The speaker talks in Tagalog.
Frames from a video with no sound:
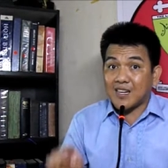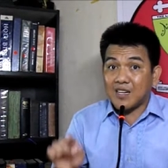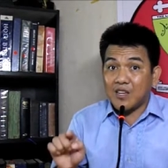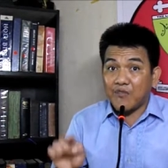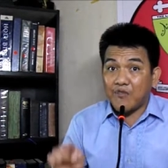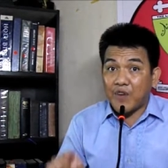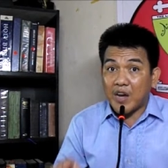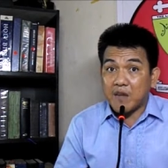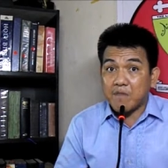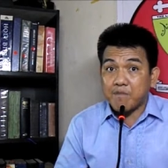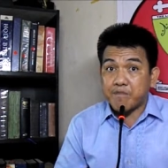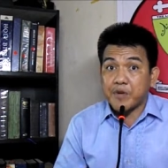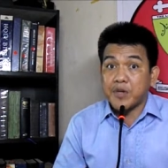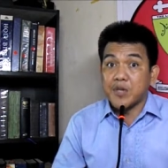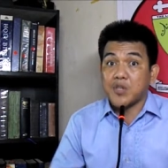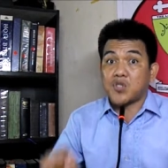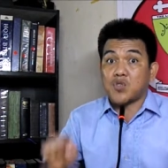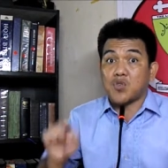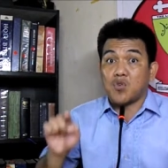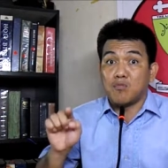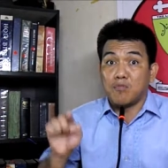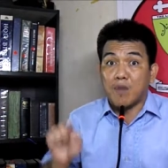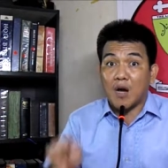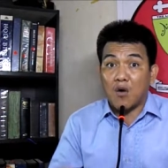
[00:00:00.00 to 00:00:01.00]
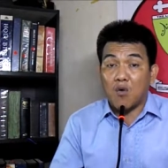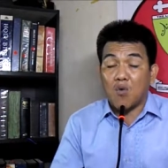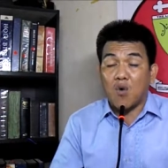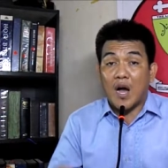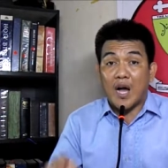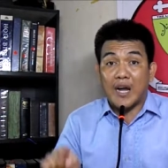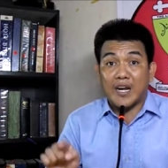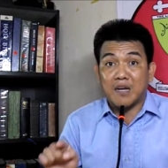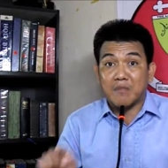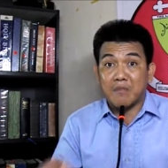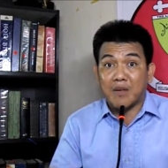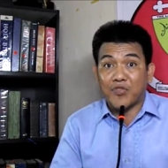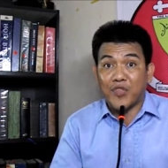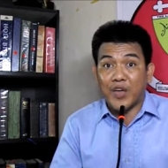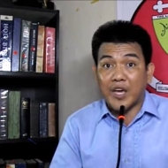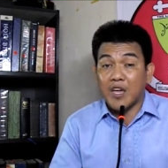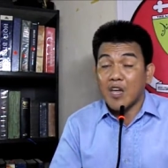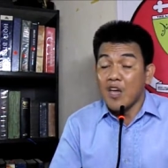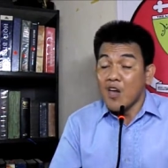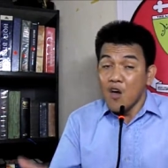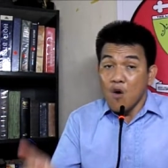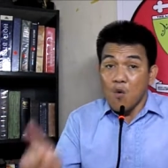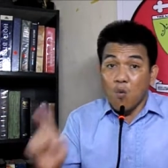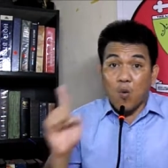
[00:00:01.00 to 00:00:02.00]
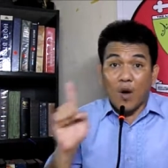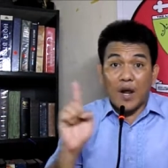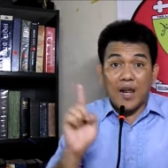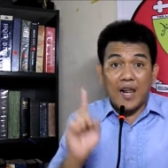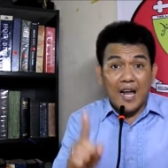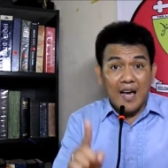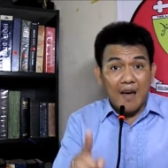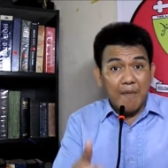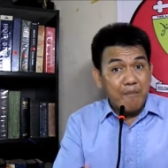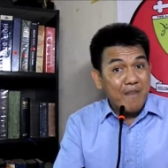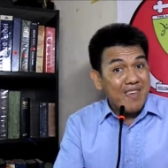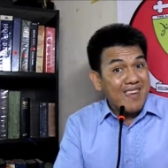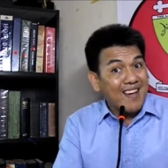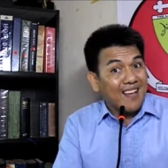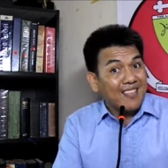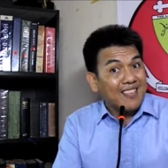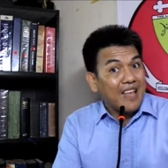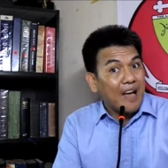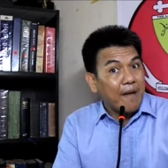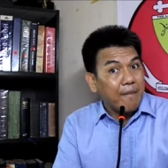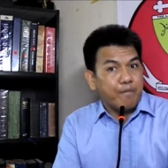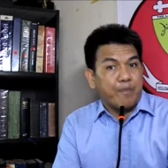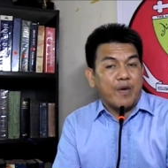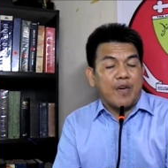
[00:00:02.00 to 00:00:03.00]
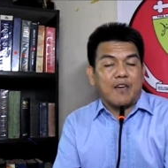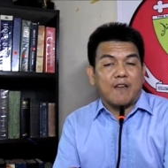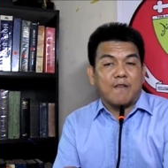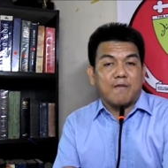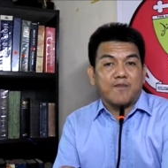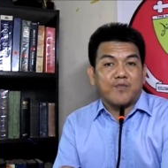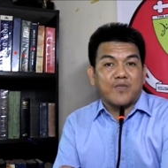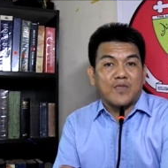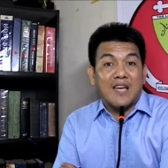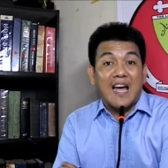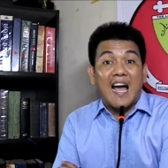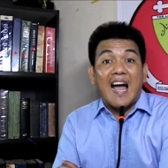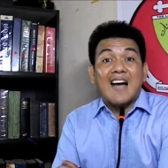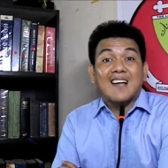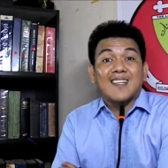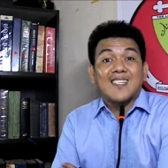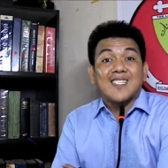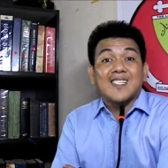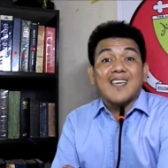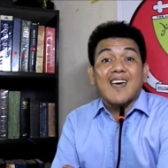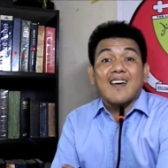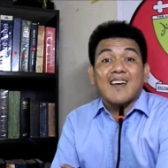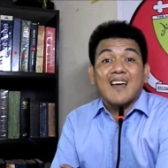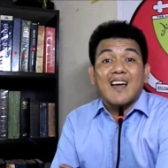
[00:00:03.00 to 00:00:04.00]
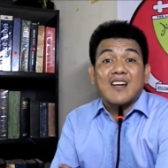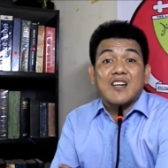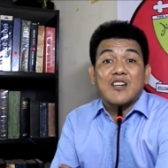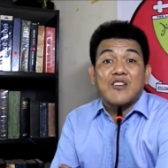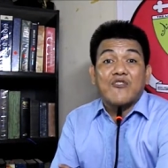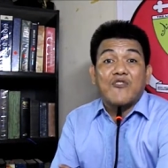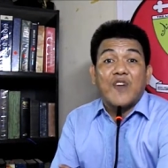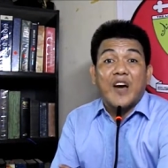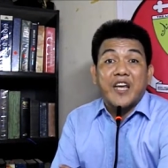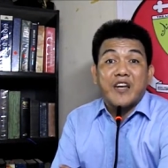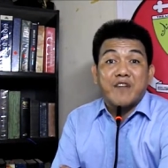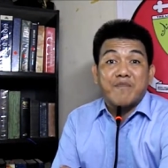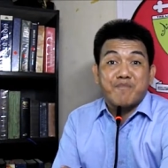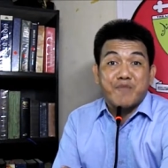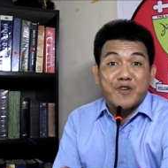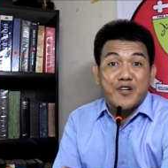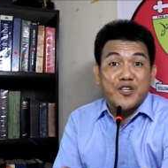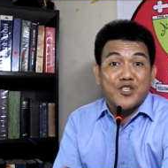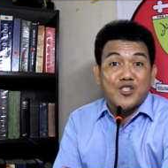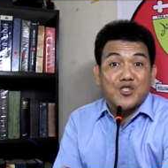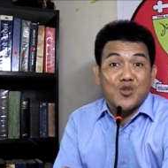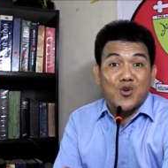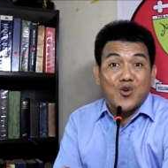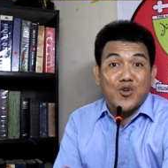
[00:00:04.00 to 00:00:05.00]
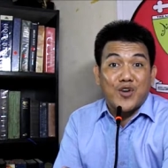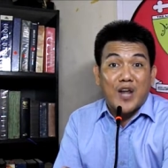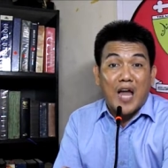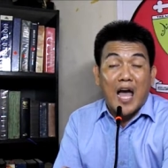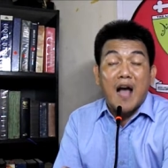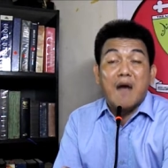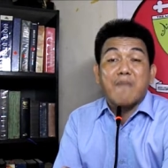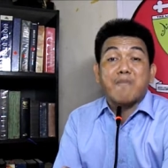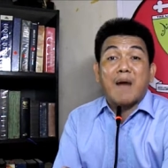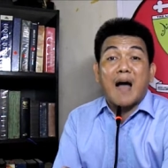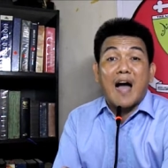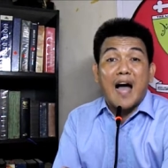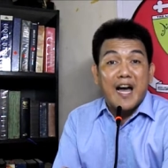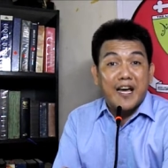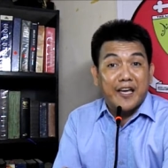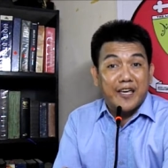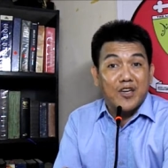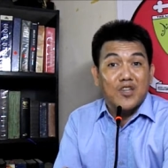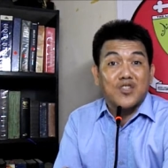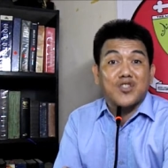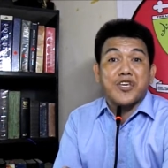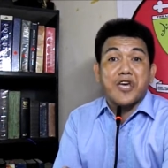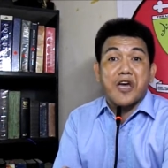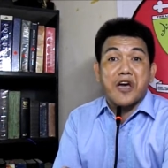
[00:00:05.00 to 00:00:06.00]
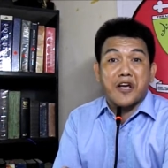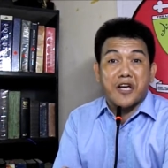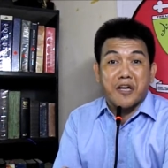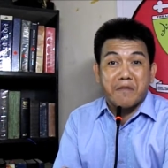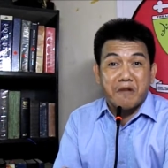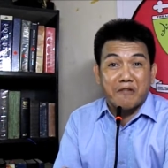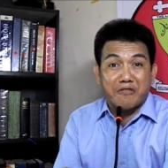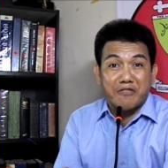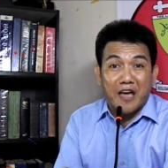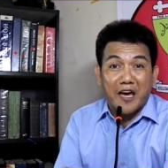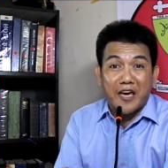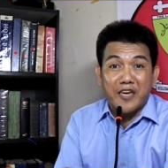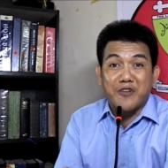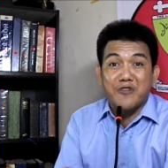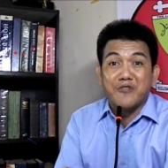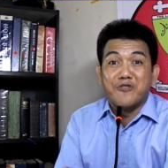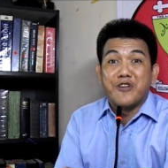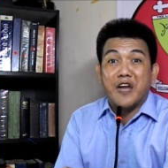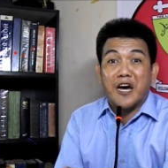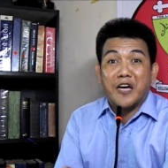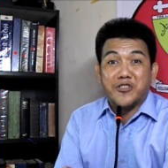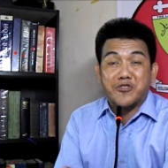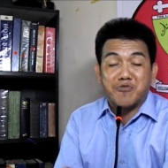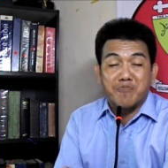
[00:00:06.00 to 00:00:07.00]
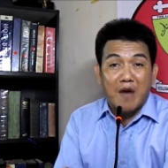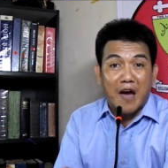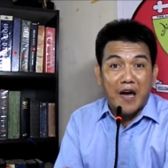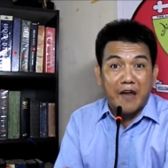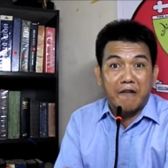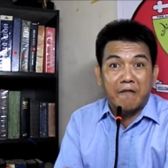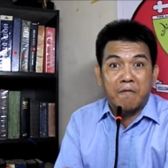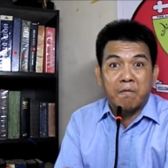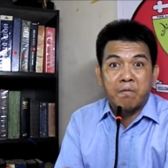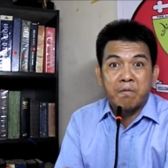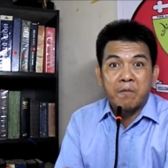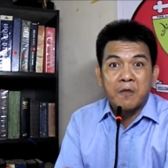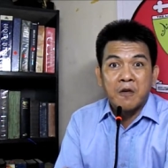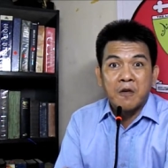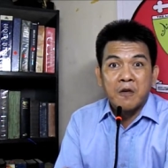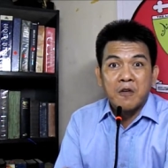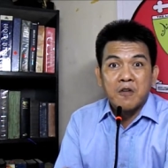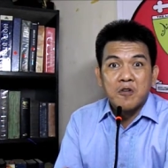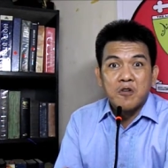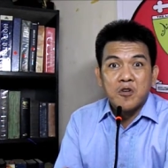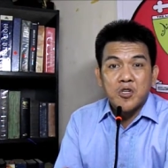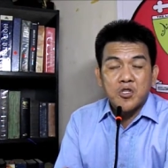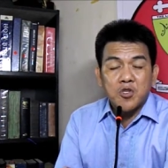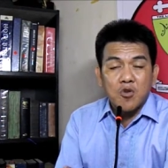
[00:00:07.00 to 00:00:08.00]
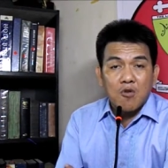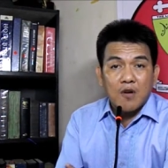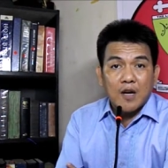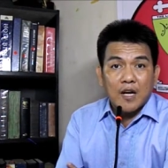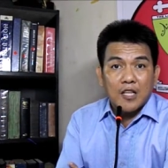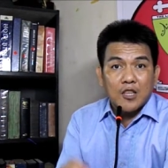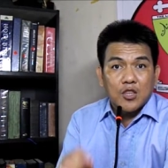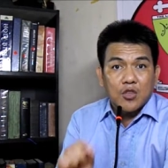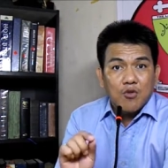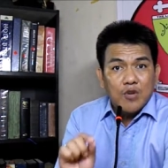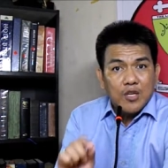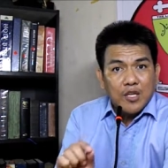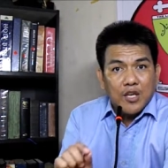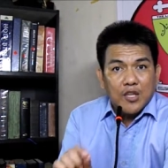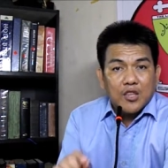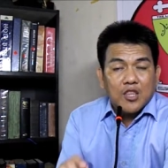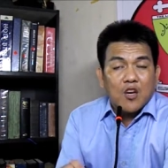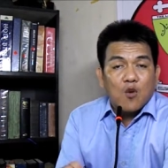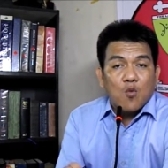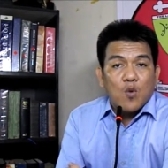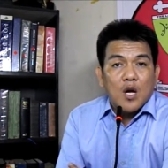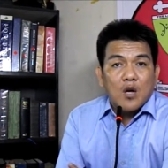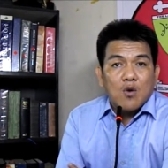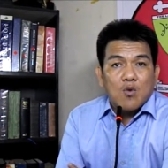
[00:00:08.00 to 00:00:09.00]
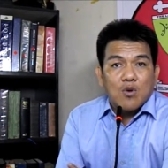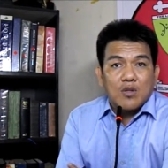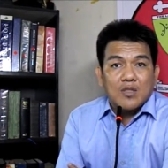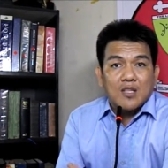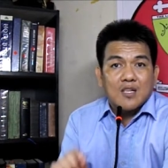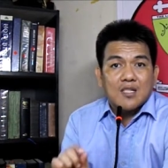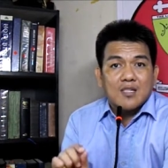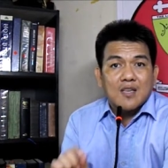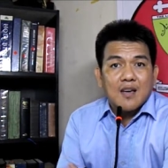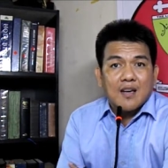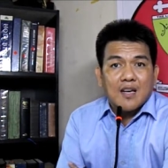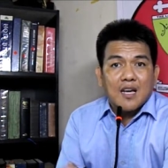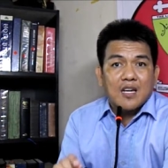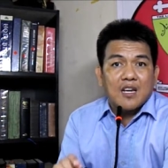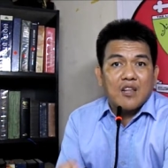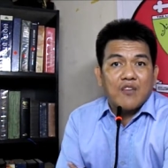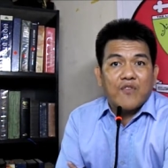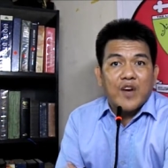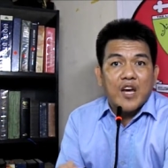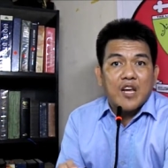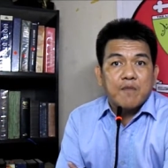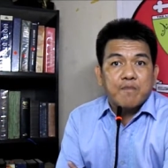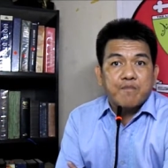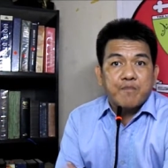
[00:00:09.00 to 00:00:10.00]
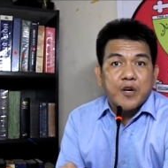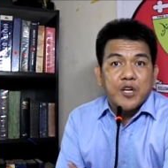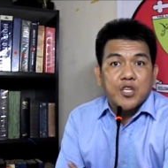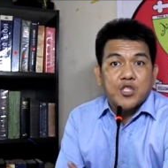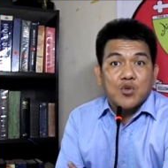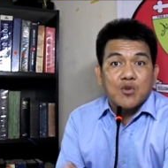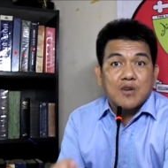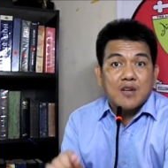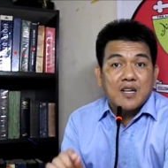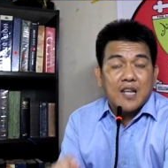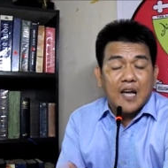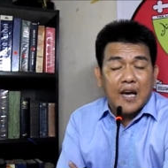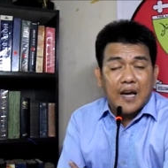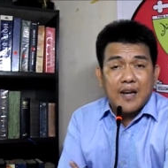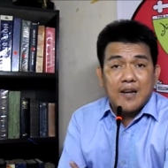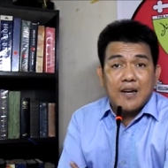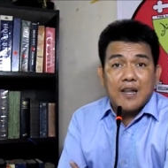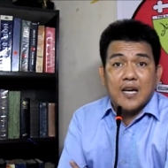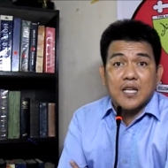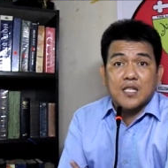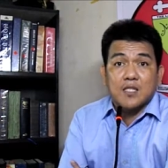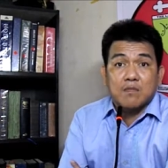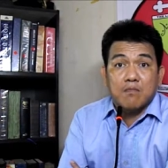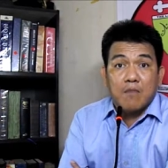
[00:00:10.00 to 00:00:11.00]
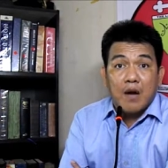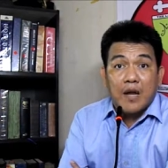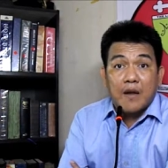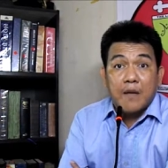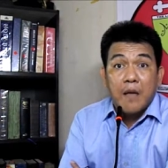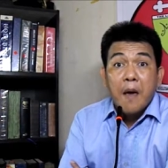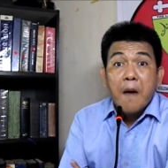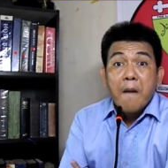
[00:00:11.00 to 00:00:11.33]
divine person mao ang namatay. Wala ni nagtapik na ang second divine person ang paagyo siyang kamatayon as man. So katong gitawag og the second divine person died as man,